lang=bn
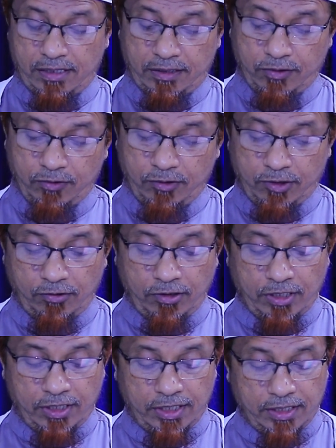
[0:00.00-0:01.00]

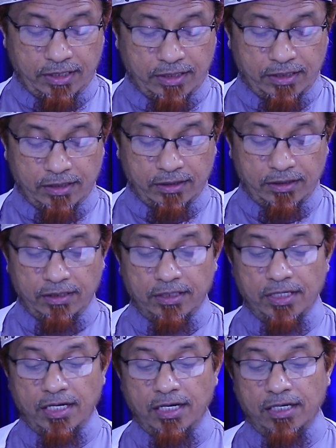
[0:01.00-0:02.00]
সন্ন্যতুল্লাহ নিয়ে
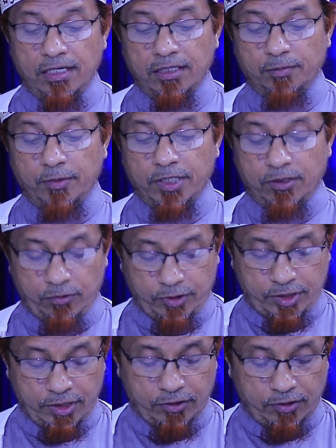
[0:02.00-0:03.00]
তিনটি আয়াত পাঠ
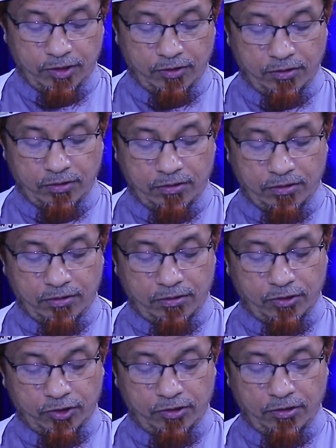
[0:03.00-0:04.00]
করছি যদিও
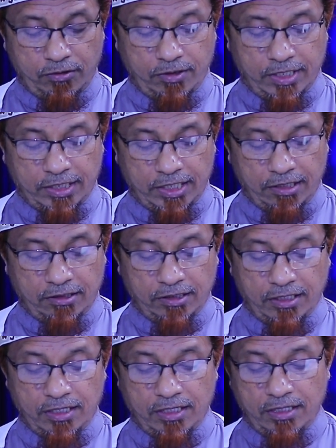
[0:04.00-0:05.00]
অসংখ্য আয়াতে আল্লাহ
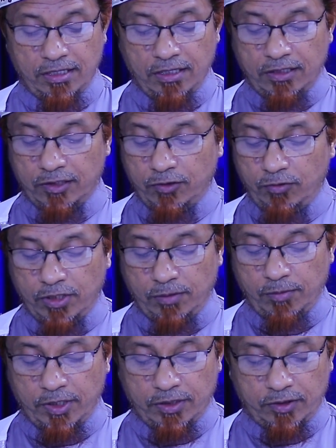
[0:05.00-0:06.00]
তালা সোনান
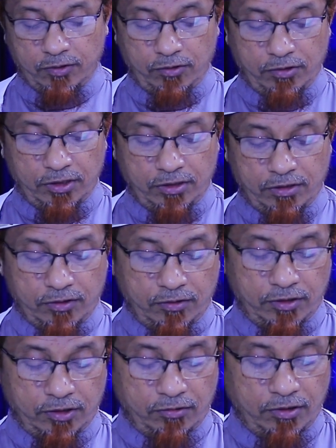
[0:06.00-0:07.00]
বা সন্নত
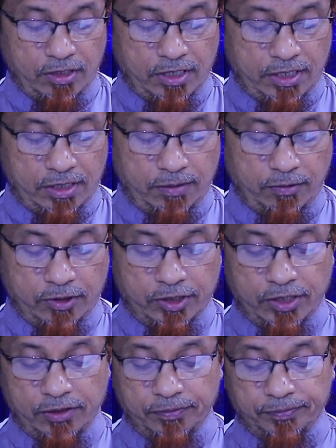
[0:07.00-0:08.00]
সন্ন্যতুল্লাহ এটি
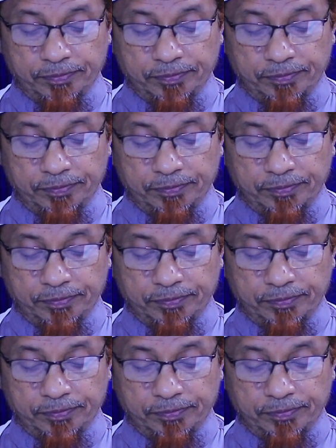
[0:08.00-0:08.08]
বলেছেন